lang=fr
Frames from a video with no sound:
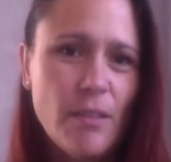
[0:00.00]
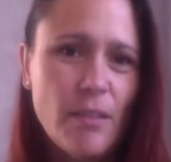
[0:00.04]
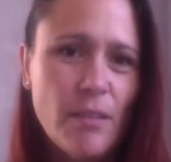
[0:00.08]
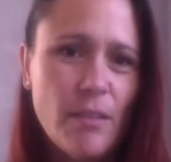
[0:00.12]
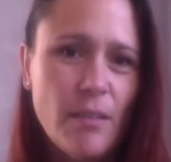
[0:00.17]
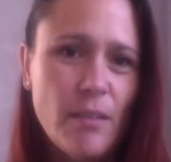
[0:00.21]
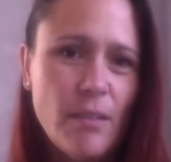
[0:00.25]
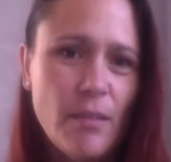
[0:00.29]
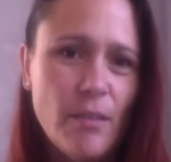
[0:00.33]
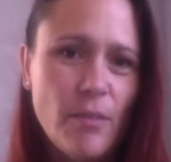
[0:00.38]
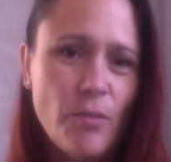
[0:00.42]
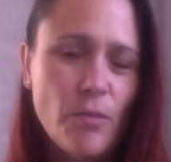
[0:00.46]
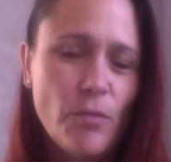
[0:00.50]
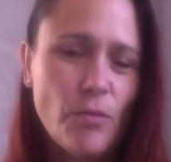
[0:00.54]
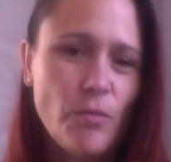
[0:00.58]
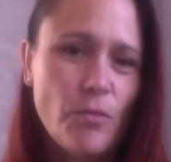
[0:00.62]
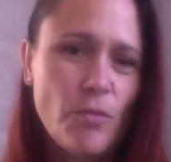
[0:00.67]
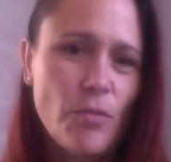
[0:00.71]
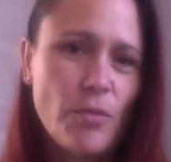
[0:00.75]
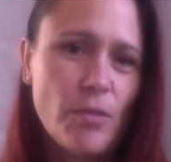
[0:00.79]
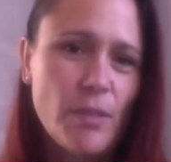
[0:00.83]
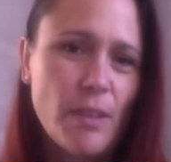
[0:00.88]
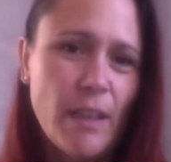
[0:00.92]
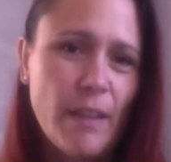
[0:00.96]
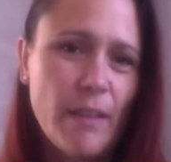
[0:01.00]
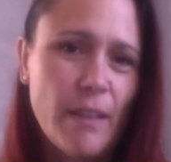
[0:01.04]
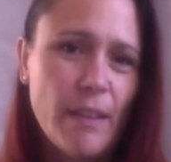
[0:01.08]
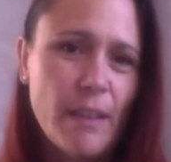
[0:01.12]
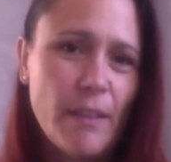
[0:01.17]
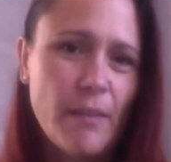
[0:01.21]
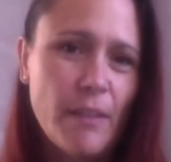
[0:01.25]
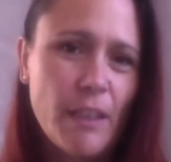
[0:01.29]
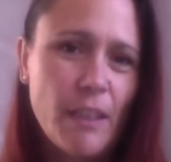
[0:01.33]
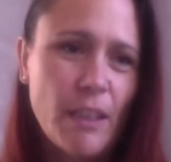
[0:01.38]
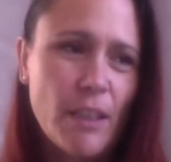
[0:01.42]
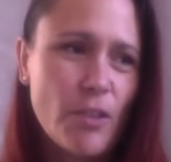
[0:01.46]
euh, surtout que je travaille
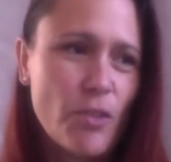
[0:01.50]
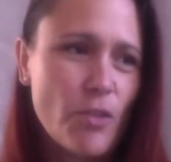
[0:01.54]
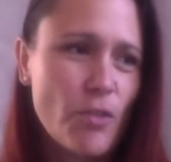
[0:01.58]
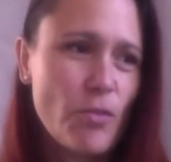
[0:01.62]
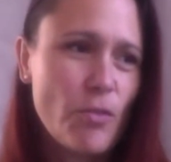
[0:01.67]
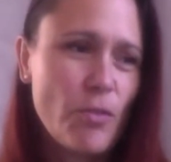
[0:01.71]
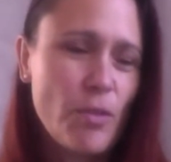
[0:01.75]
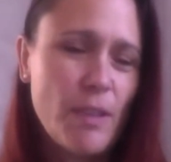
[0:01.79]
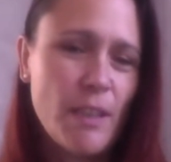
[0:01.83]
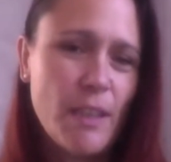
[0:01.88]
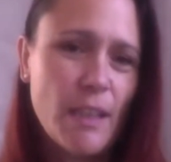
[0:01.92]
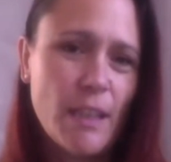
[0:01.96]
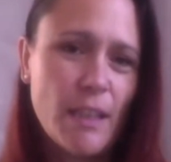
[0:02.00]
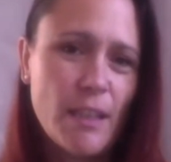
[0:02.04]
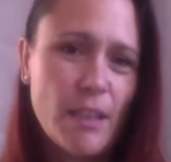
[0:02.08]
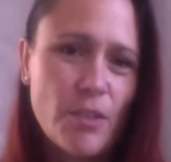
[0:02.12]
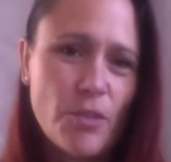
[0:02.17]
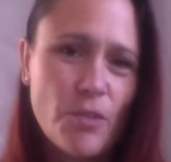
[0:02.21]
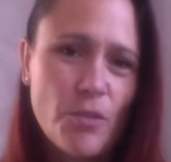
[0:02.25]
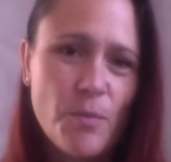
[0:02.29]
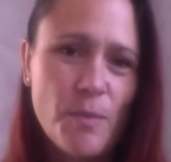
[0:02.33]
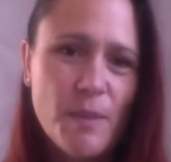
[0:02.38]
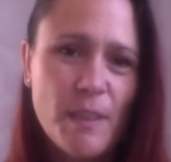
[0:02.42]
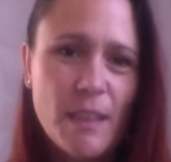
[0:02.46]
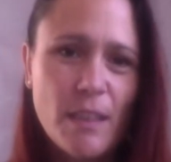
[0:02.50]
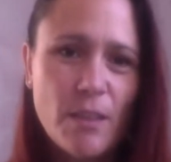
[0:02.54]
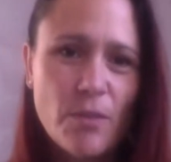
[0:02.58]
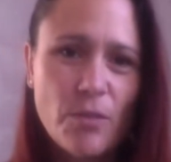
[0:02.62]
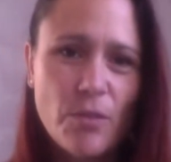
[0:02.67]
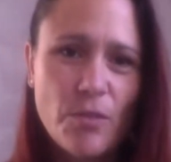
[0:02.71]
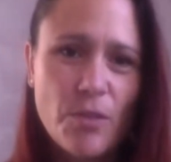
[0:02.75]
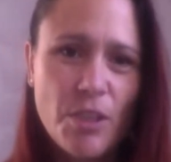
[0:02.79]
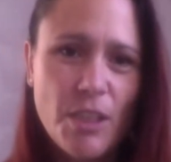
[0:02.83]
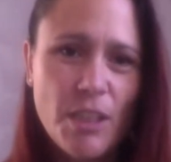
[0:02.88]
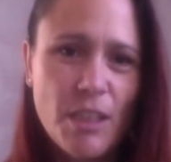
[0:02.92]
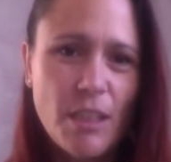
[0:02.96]
avec un jeu qui est un jeu
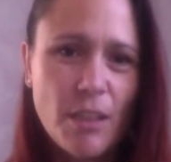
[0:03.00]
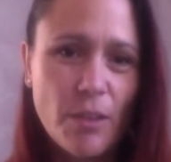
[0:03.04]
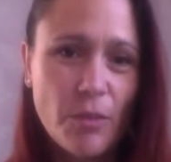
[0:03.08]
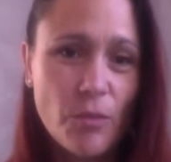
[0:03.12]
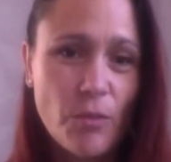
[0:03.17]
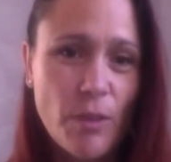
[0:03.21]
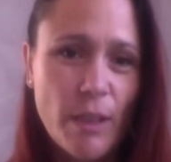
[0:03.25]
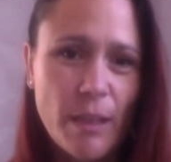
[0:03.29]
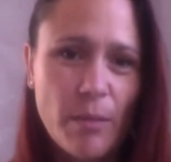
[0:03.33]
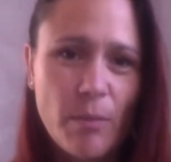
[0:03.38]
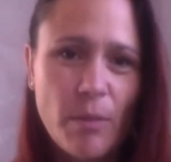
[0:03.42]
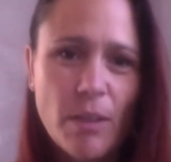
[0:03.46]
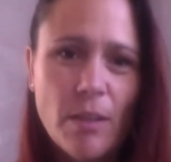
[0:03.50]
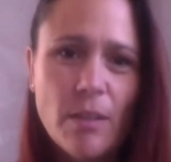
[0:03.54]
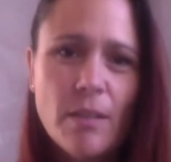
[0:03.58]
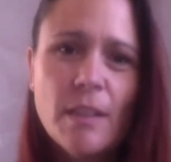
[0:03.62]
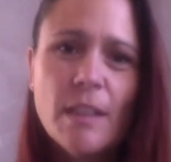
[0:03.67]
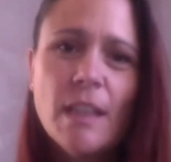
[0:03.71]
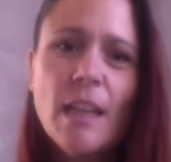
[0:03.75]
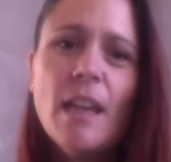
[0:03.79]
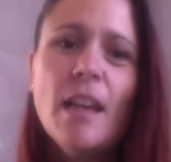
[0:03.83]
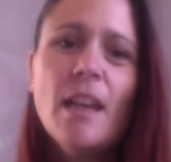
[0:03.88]
psychologique en noir et blanc,